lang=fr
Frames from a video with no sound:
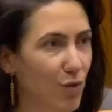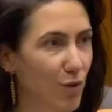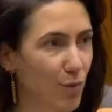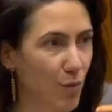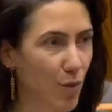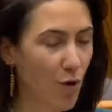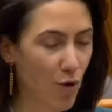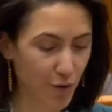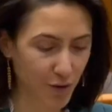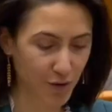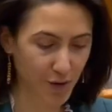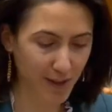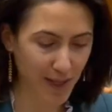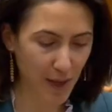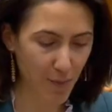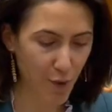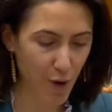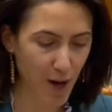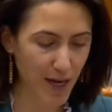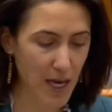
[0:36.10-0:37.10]
monde
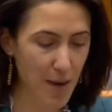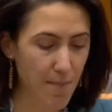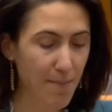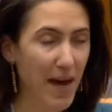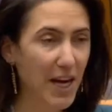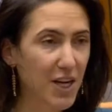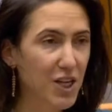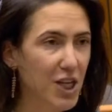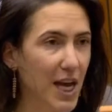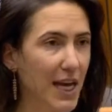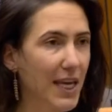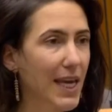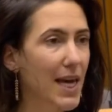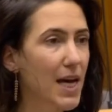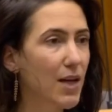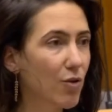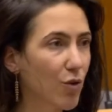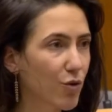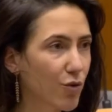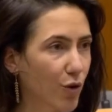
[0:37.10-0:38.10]
déployée par
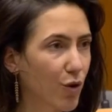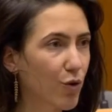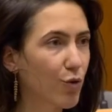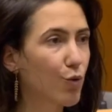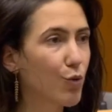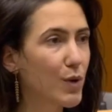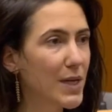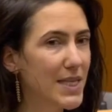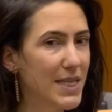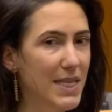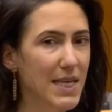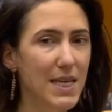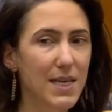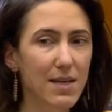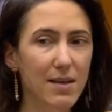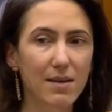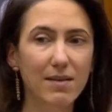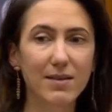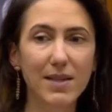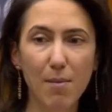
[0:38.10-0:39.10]
chacun d'entre nous ici,
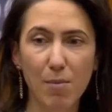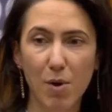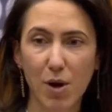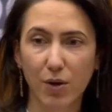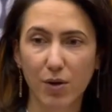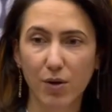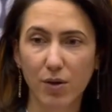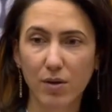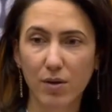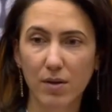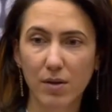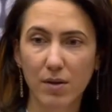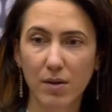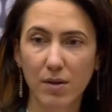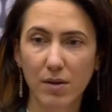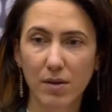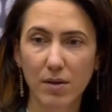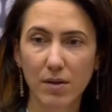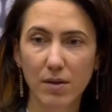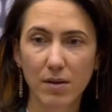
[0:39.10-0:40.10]
ça bloque.
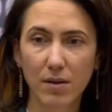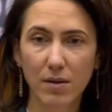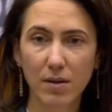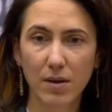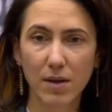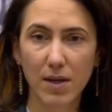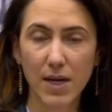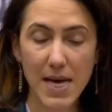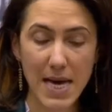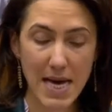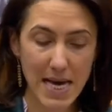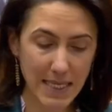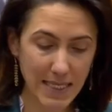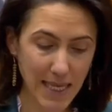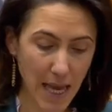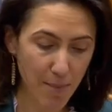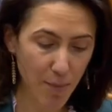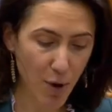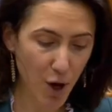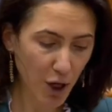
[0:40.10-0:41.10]

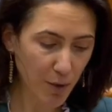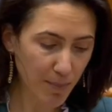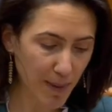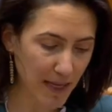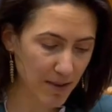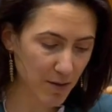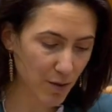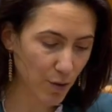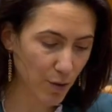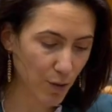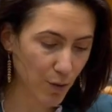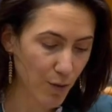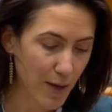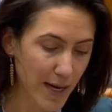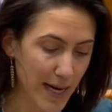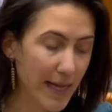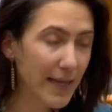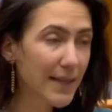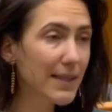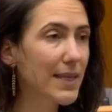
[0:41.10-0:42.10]
Ça bloque parce qu'un
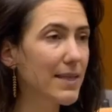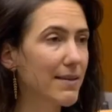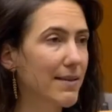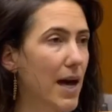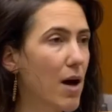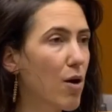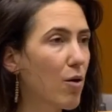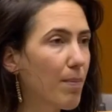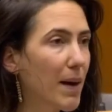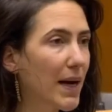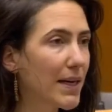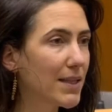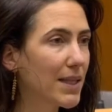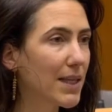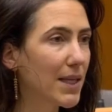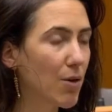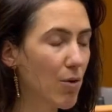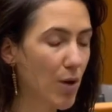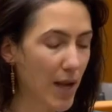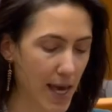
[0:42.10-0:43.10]
État en
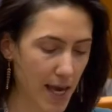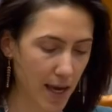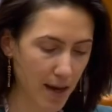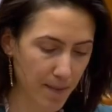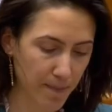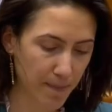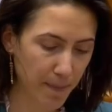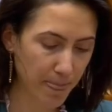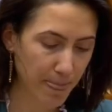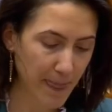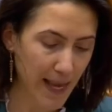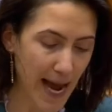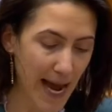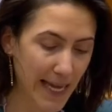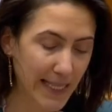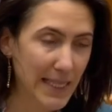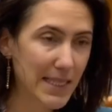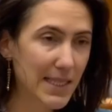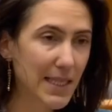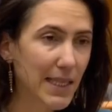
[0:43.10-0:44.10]
particulier a
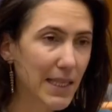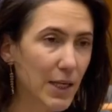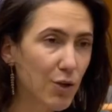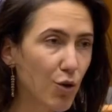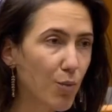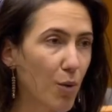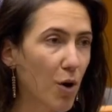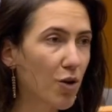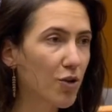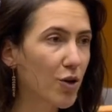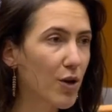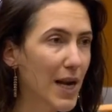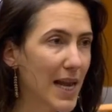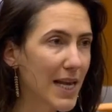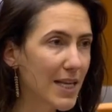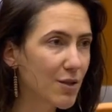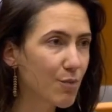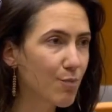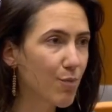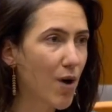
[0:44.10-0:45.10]
décidé de prendre
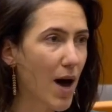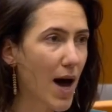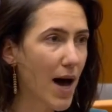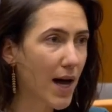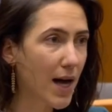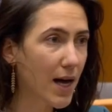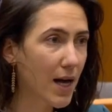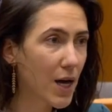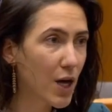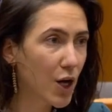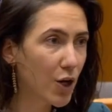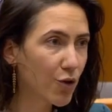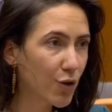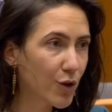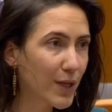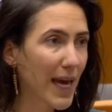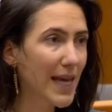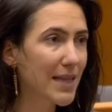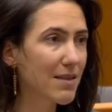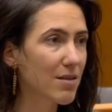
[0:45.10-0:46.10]
l'espoir de
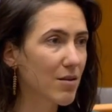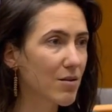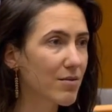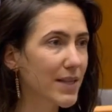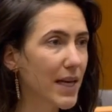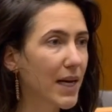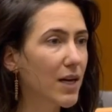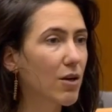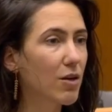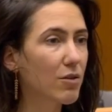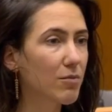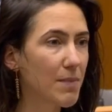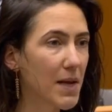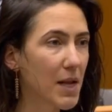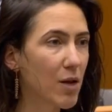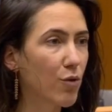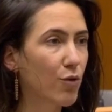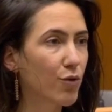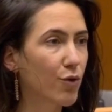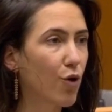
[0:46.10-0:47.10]
450
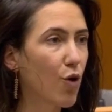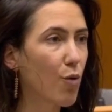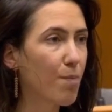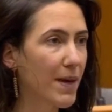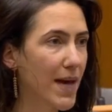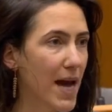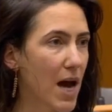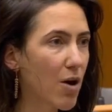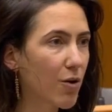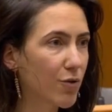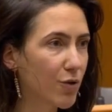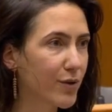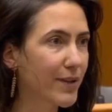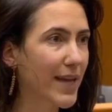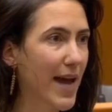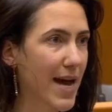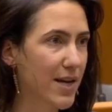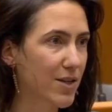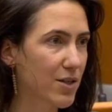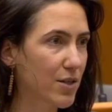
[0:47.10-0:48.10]
millions d'Européens en
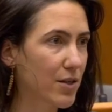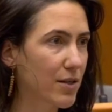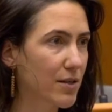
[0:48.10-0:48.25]
otage.